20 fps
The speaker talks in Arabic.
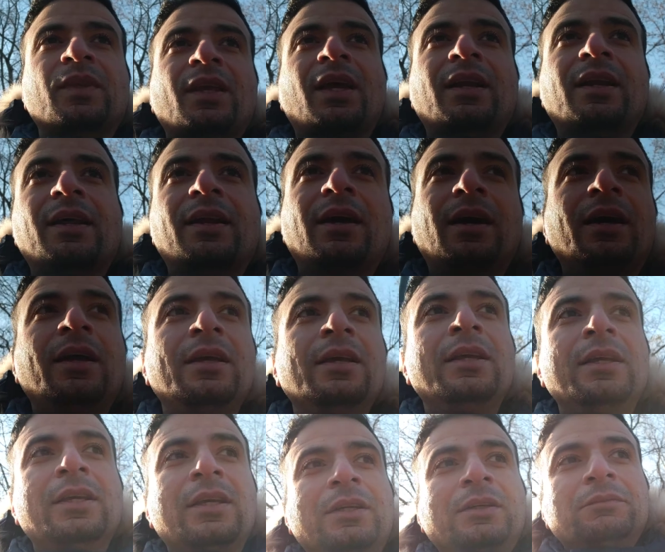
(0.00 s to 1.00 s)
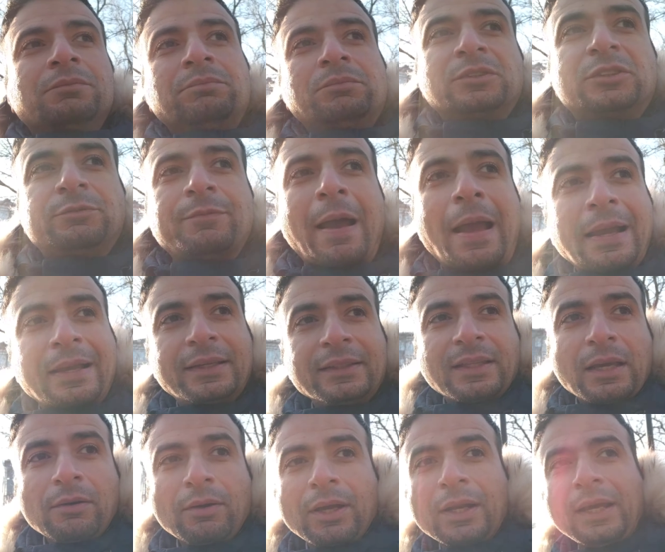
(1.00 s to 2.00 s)
يعني انا مش
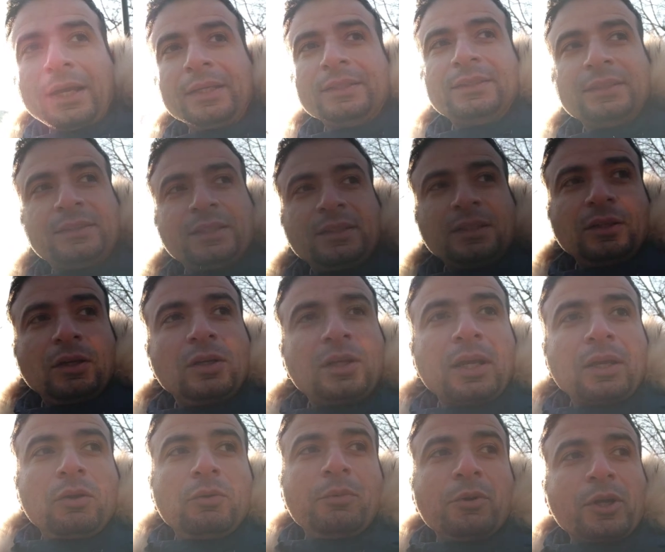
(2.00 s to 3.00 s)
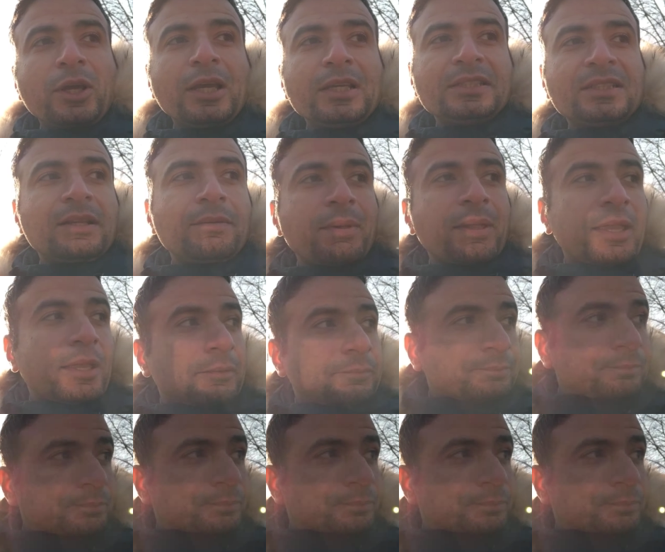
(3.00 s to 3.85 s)
باكد قوي على حته ان يقول لك جمهوريه اسلاميه